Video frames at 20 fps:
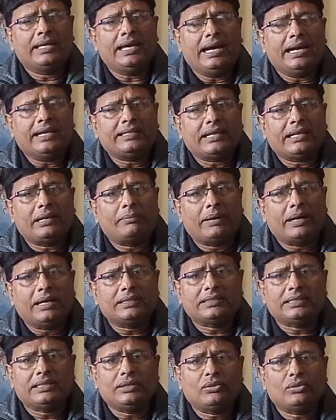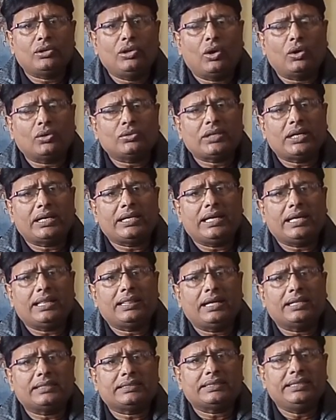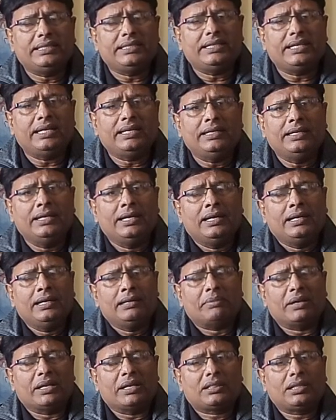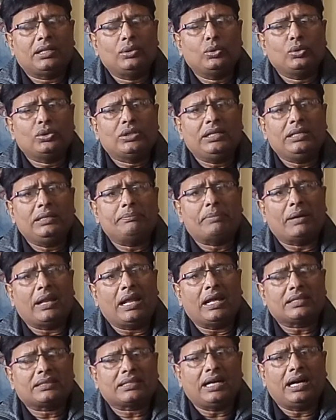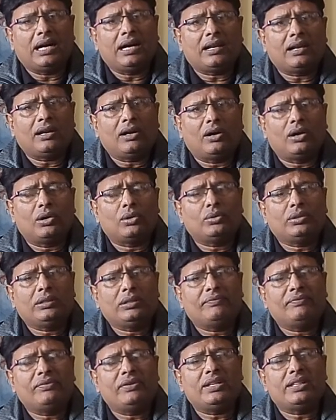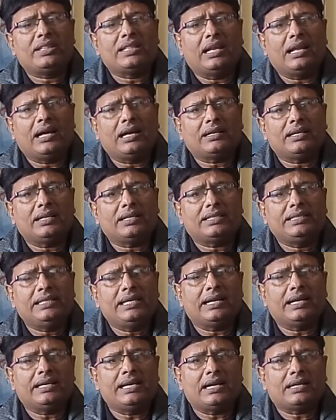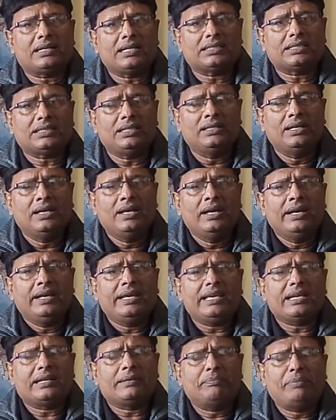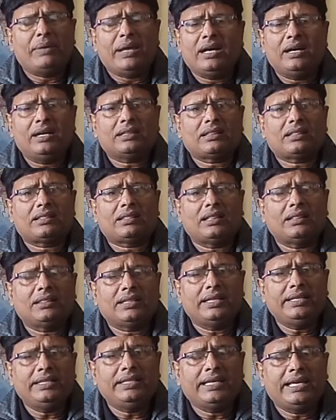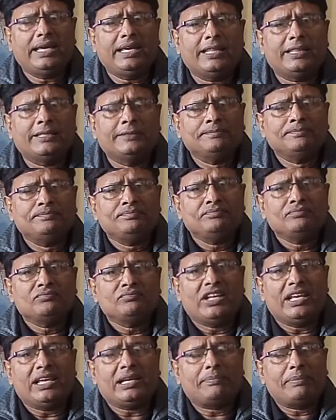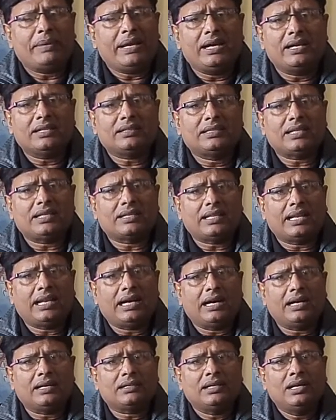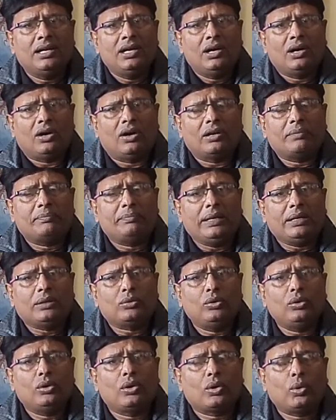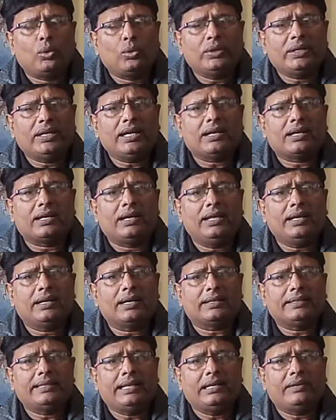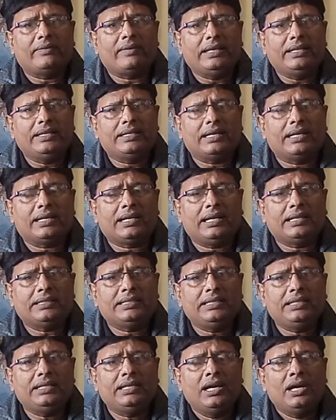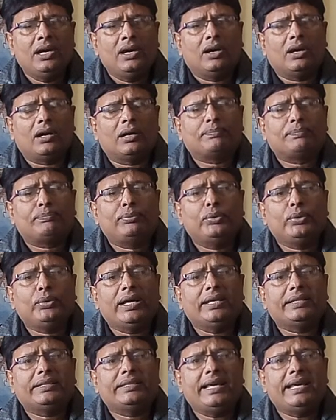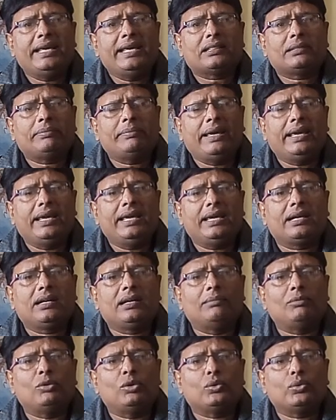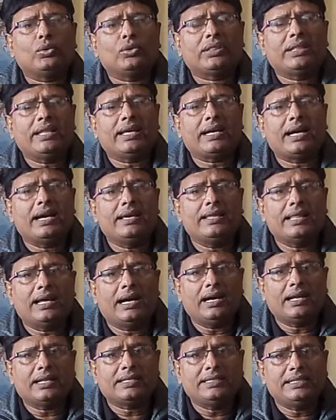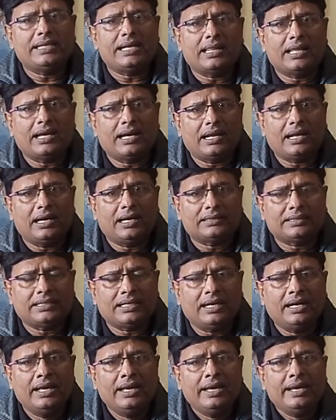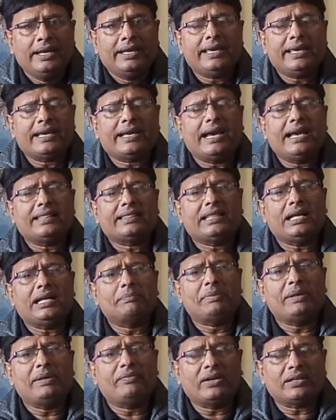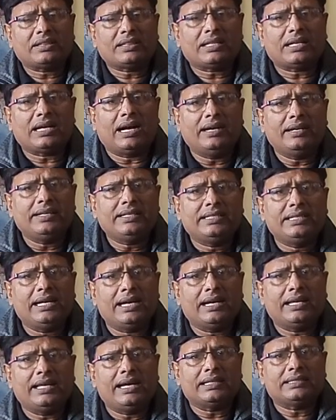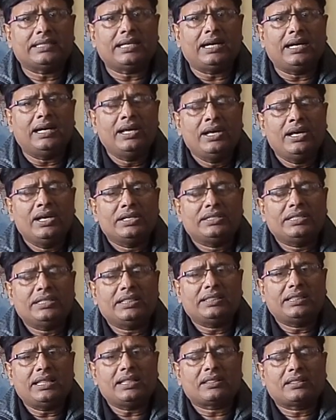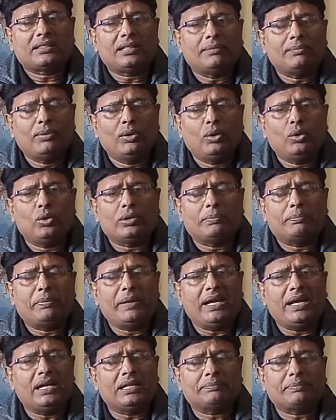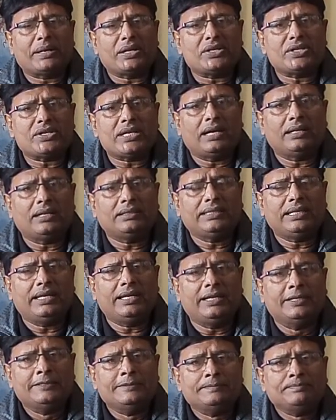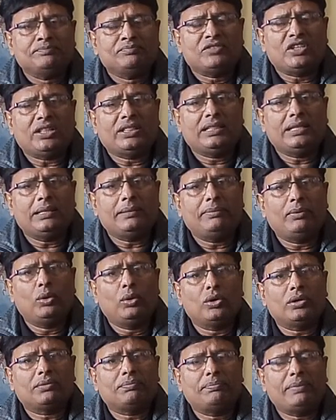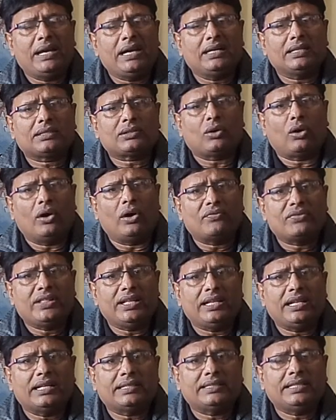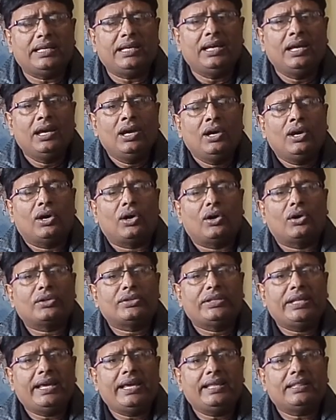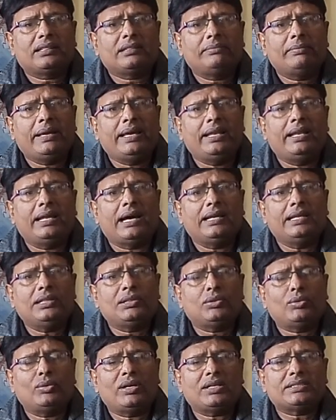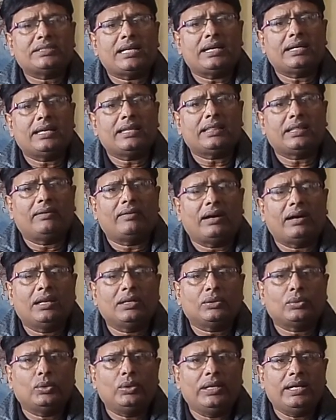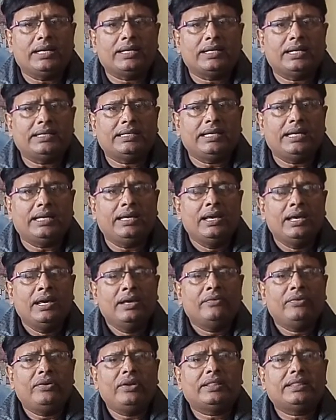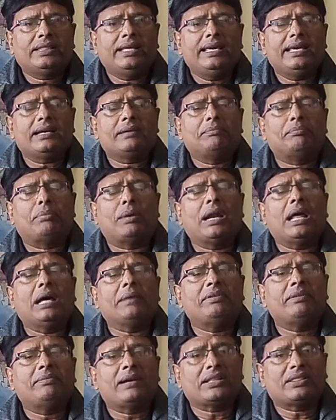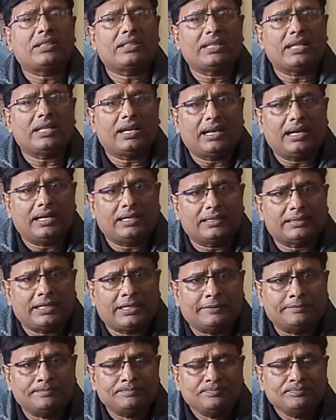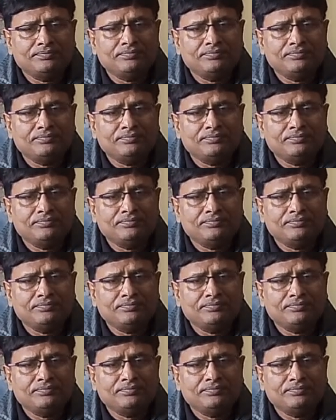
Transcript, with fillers: कि हैदराबाद के उस डॉक्टर के साथ की गई बदसलूकी बलात्कार और उसे फिर जलाकर किया गया कत्ल एक बेहद सनसनीखेज एक बेहद दर्दनाक और बिल्कुल रोंगटे खड़े कर देने वाली घटना थी और पूरे देश में एक गमो गुस्से का इजहार किया जा रहा था एक ऐसा विभत्स कांड किया गया था जिससे सब लोग बेहद परेशान थे जिससे लोग बेहद खौफ जदा थे और देश में नारी सुरक्षा के सवाल को लेकर के फिर से एक बड़ा विमर्श चल रहा था